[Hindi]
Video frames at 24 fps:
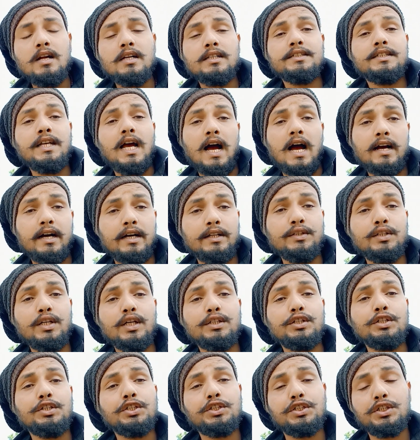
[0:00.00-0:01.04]
जहाँ गंदे
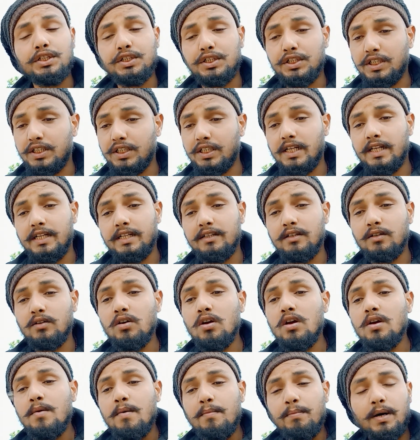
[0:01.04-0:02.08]
दृश्य दिख रहे हैं
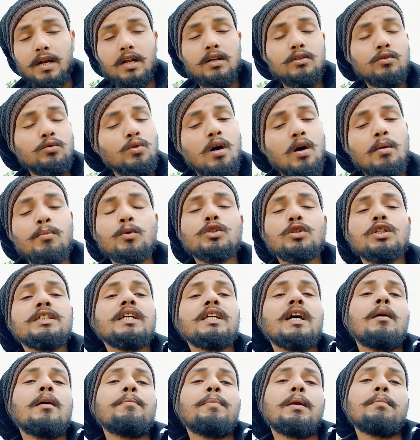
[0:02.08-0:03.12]
परंतु हम उसी
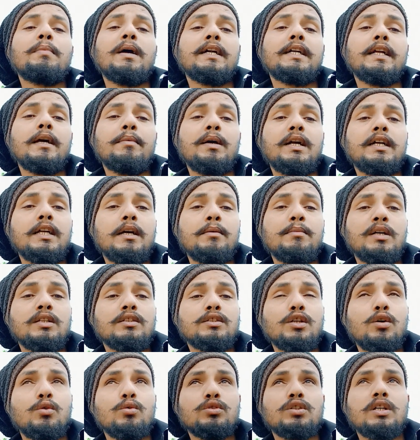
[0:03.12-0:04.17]
जगह पर बैठे बैठे मन
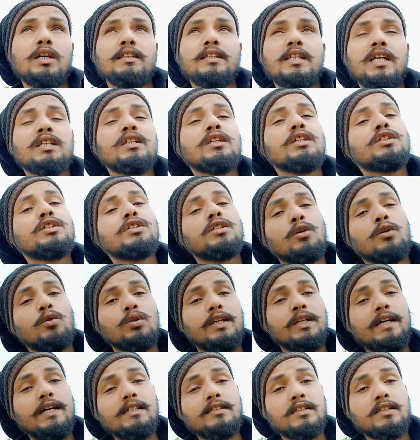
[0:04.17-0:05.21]
से उस गंदे दृश्य को
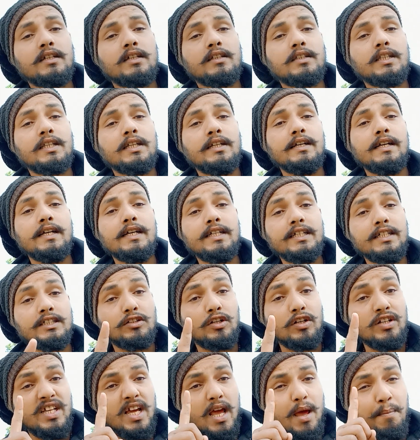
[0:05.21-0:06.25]
देख सकते हैं
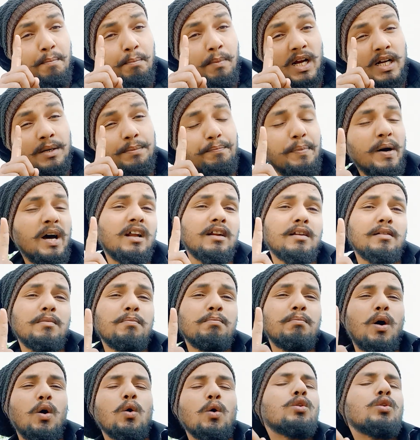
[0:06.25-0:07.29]
इसलिए मन पर
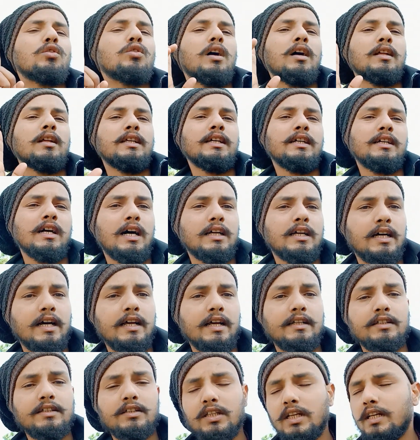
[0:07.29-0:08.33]
बहुत अधिक
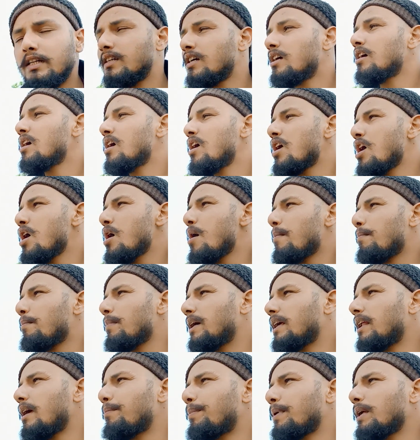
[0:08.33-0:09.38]
आधारित है
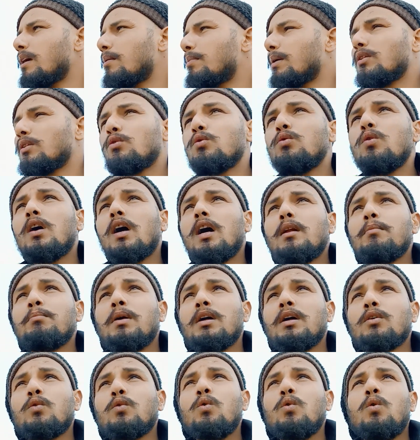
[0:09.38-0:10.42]
मेरे प्रिय बंधु अगर
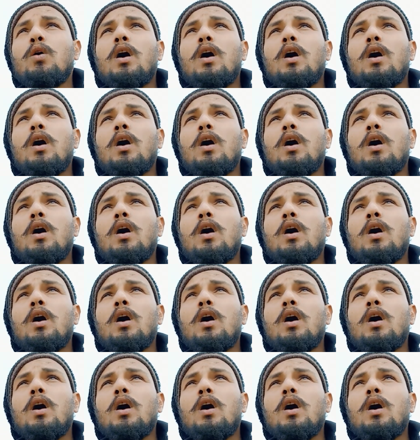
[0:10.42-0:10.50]
मन को